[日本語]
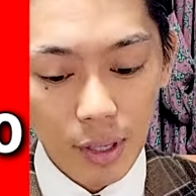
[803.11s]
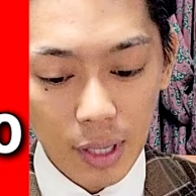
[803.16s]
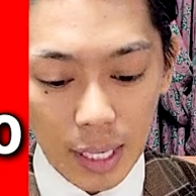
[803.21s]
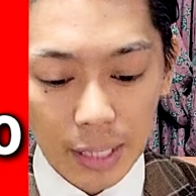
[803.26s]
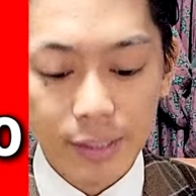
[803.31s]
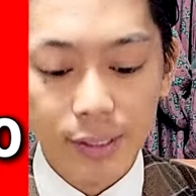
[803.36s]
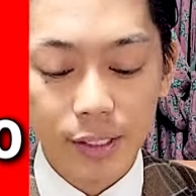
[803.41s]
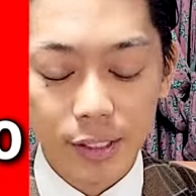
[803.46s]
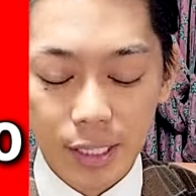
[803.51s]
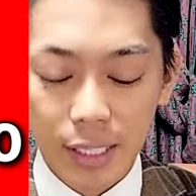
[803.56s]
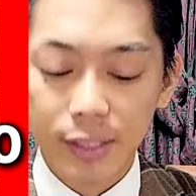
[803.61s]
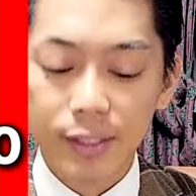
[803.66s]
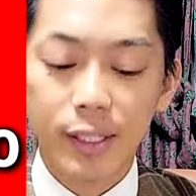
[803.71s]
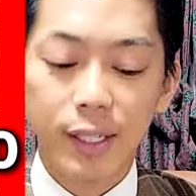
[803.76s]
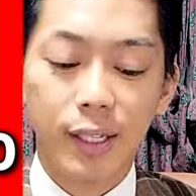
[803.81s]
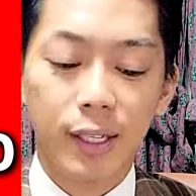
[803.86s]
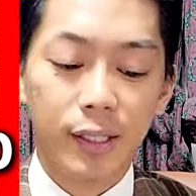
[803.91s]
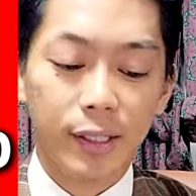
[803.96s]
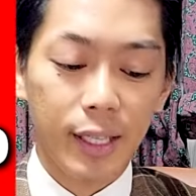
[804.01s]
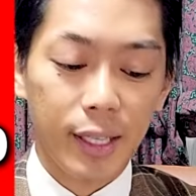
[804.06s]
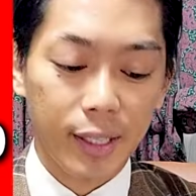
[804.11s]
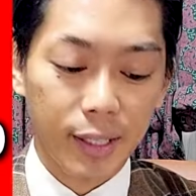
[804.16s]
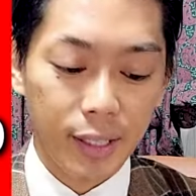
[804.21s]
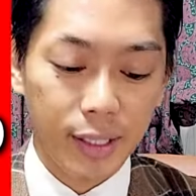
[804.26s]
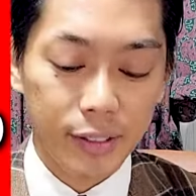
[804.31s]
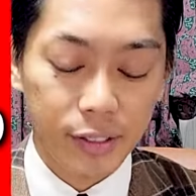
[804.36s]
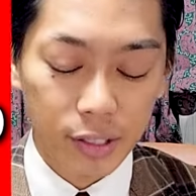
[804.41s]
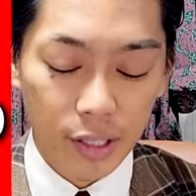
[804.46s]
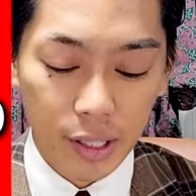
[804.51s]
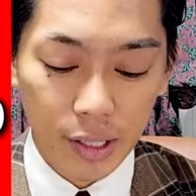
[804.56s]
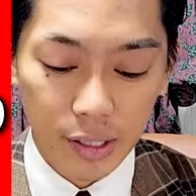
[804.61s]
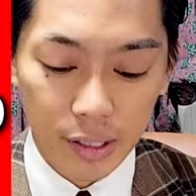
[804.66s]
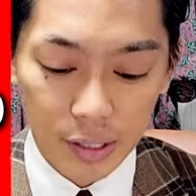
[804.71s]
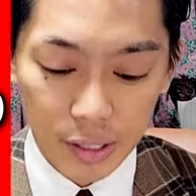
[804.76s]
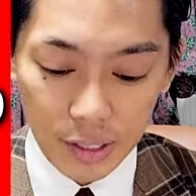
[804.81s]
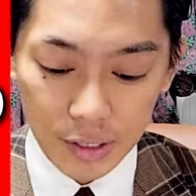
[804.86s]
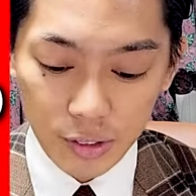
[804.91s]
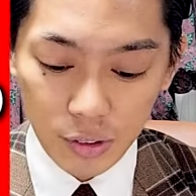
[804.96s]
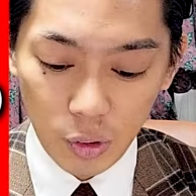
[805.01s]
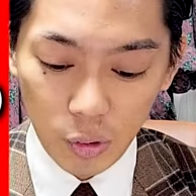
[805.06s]
感じになっていかなきゃいけないんじゃないか
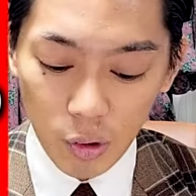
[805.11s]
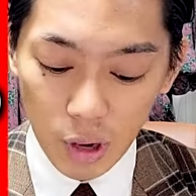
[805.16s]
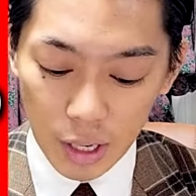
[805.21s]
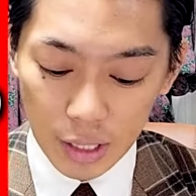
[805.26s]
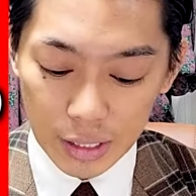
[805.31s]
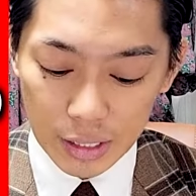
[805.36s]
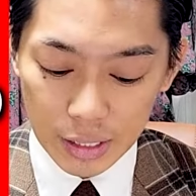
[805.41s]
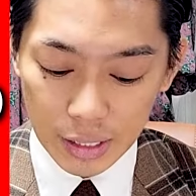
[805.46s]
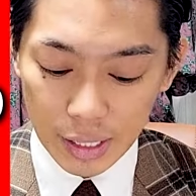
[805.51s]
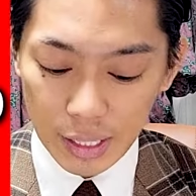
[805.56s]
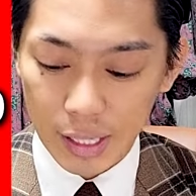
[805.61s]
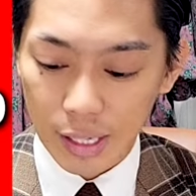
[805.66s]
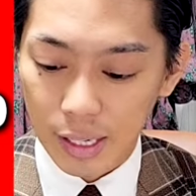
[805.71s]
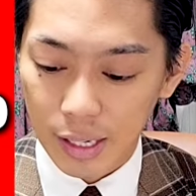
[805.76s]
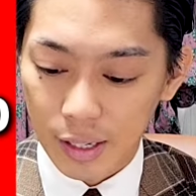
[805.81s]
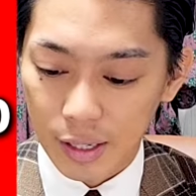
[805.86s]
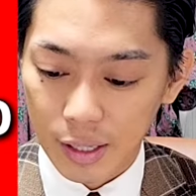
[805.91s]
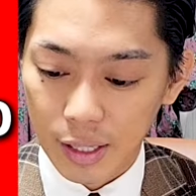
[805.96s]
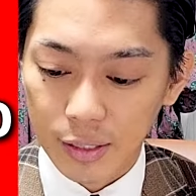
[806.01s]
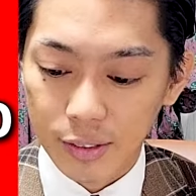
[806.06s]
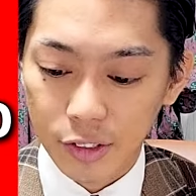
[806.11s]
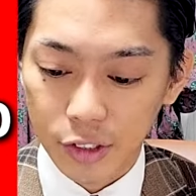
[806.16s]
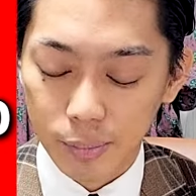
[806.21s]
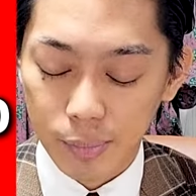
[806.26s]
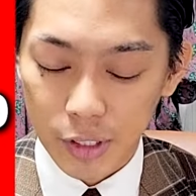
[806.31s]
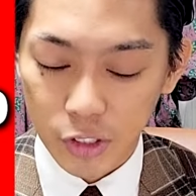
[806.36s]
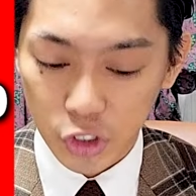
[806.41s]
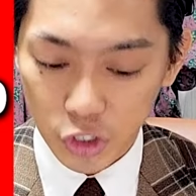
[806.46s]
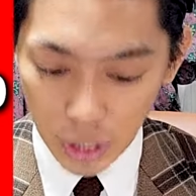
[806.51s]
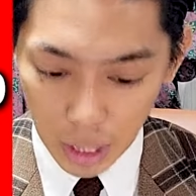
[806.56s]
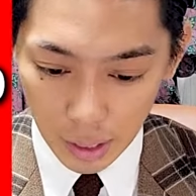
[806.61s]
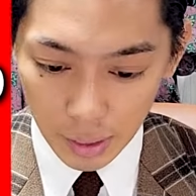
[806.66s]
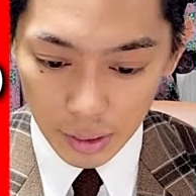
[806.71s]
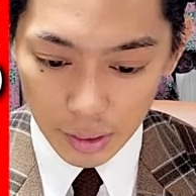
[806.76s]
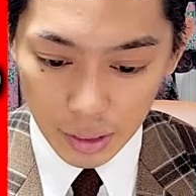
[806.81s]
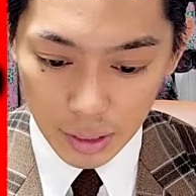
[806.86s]
なというのは、えー、感じました。